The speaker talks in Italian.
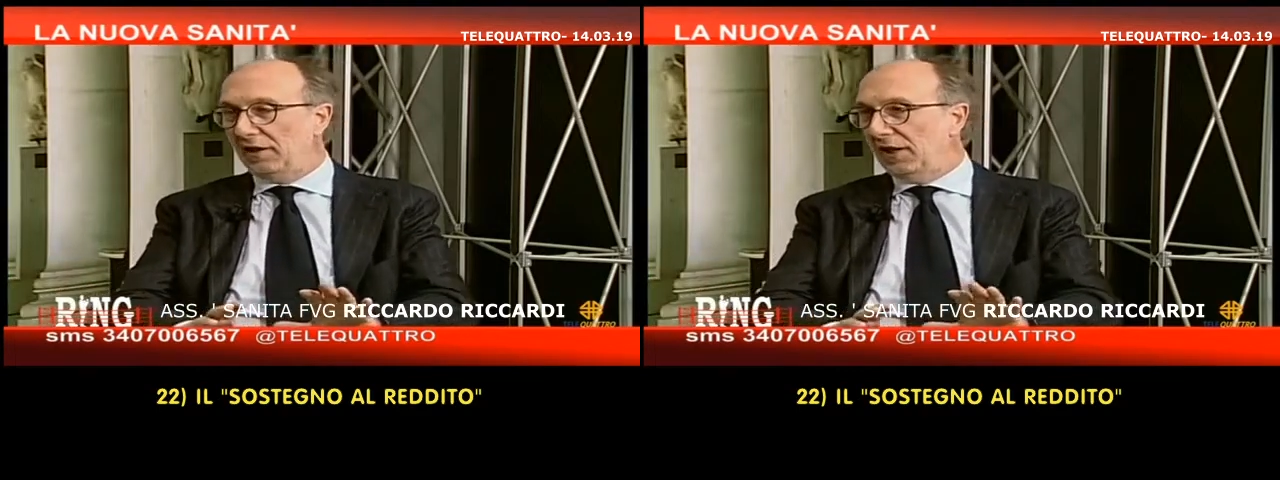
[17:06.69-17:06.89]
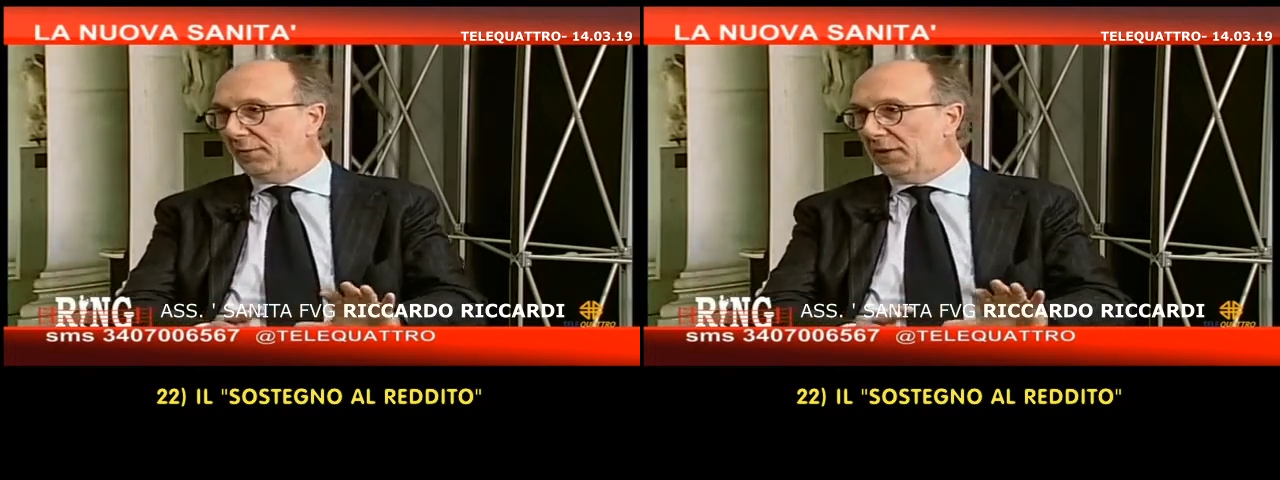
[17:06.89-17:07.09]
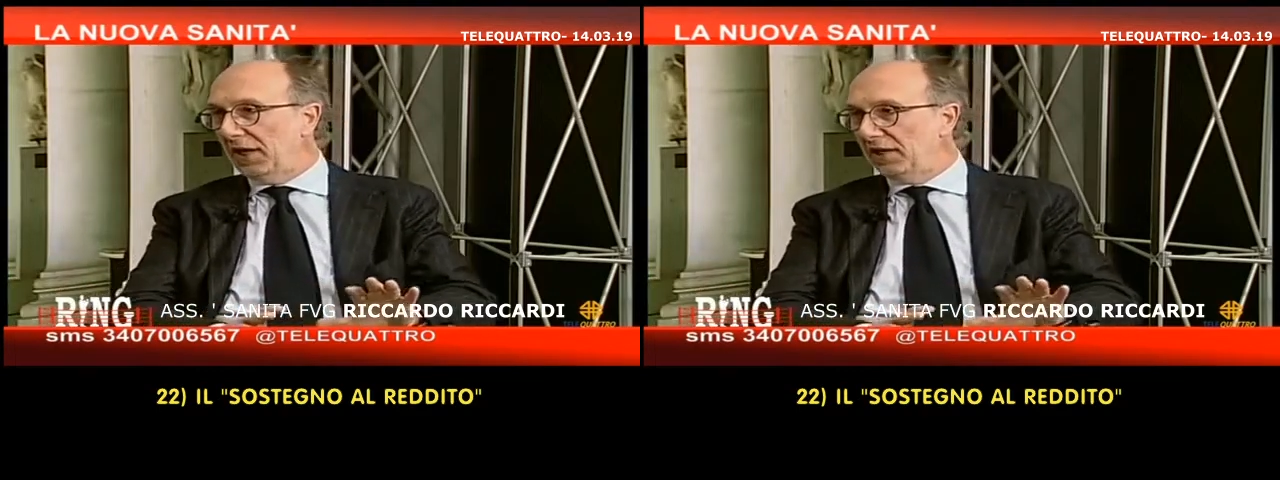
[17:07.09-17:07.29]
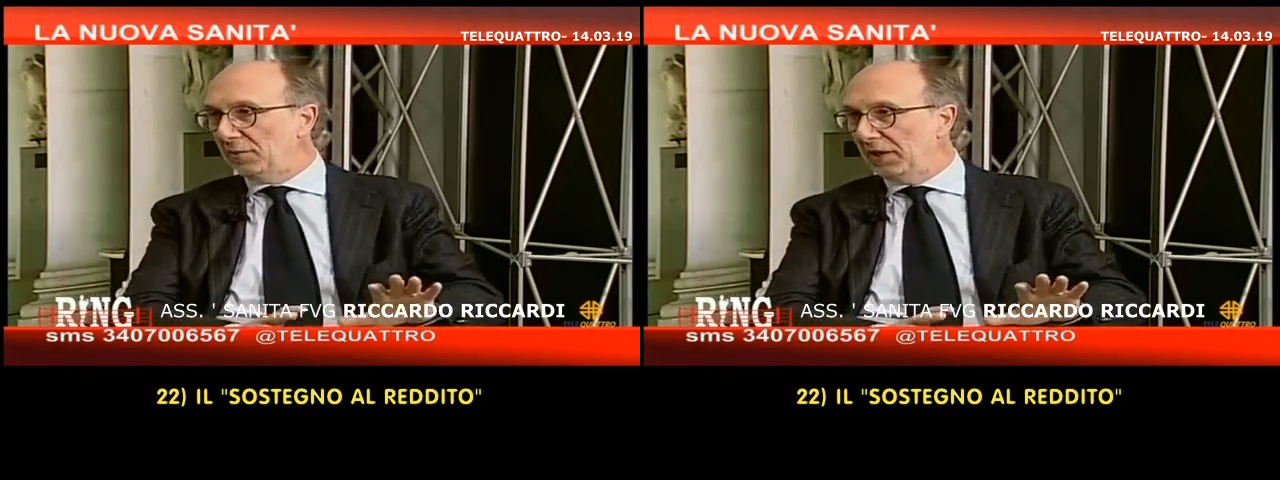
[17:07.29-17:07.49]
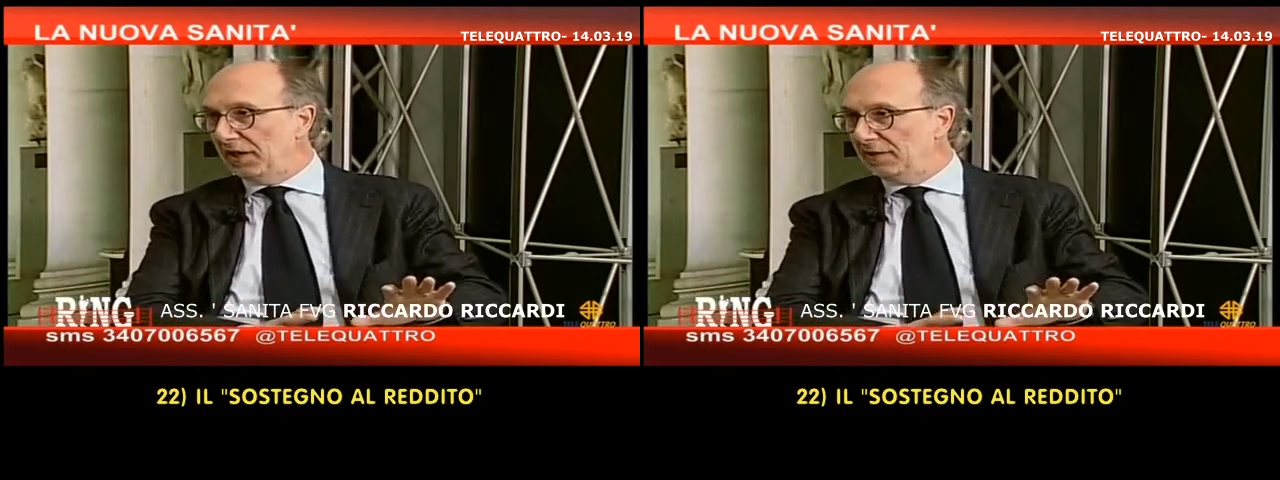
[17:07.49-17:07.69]
termina
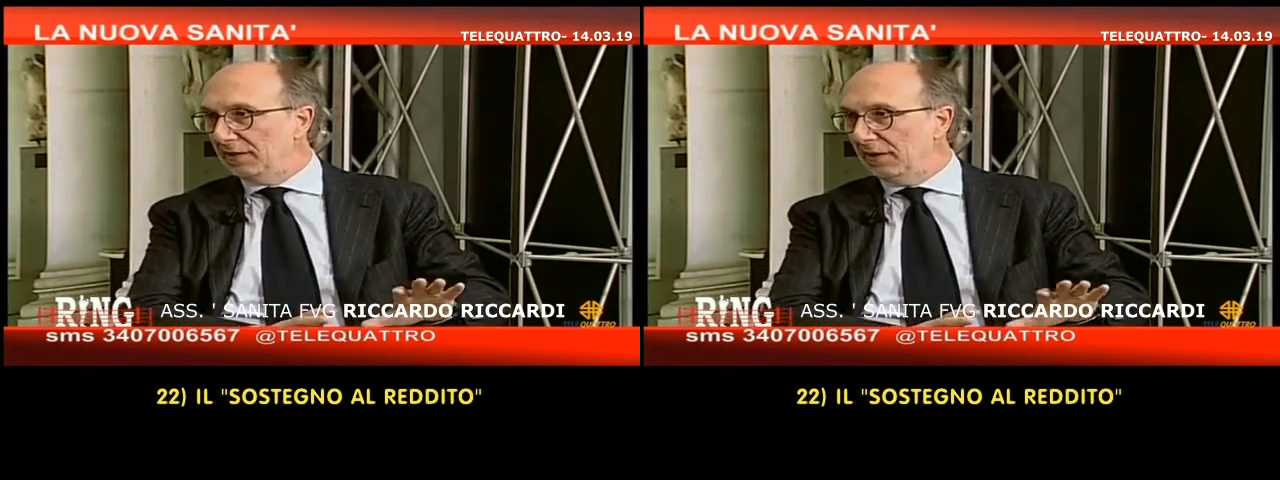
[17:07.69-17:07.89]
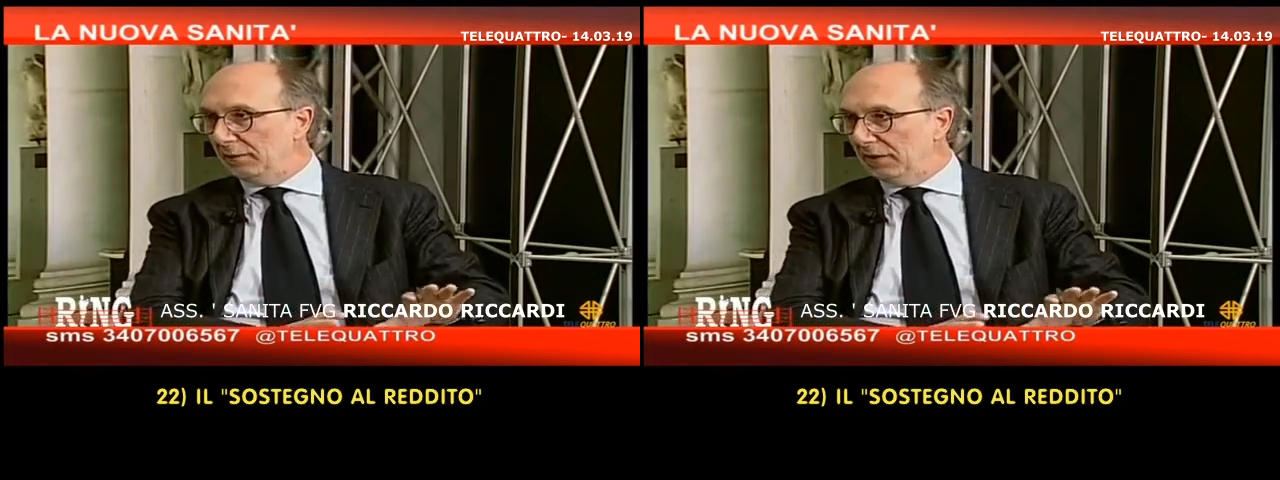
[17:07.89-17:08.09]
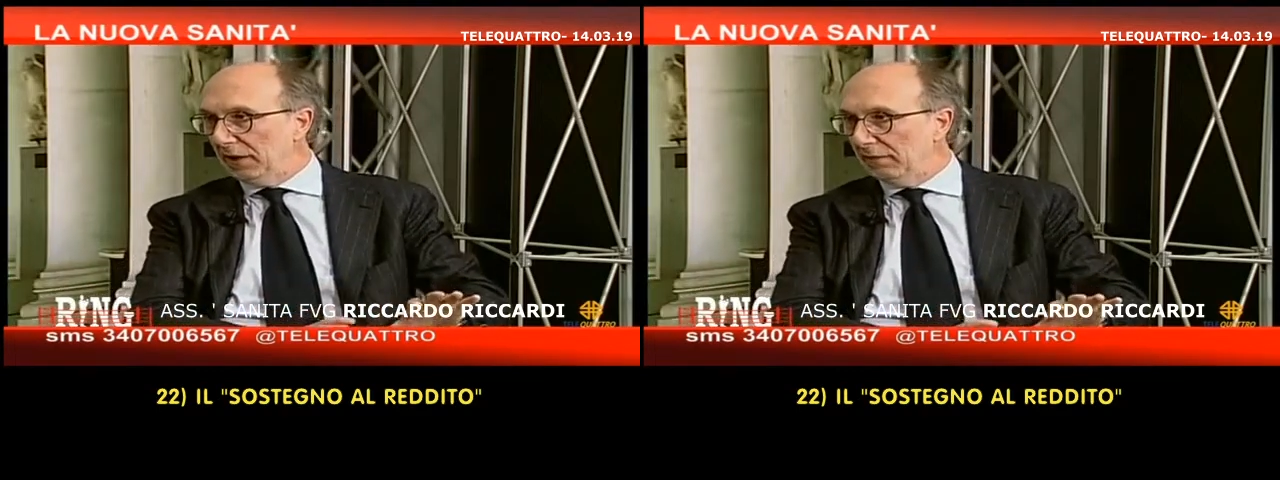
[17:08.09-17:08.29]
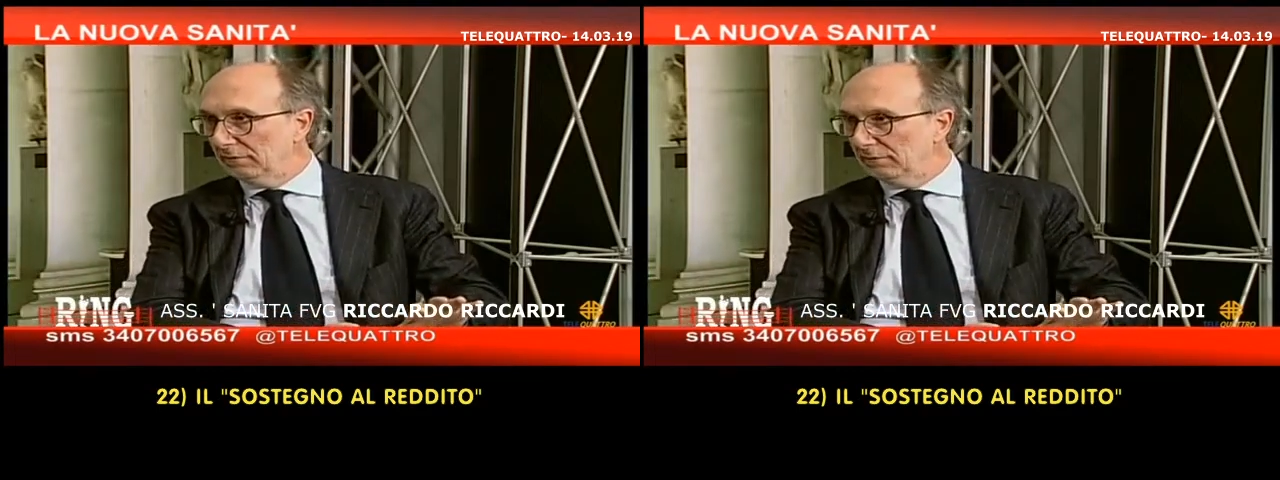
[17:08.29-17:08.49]
l'esperienza della mia.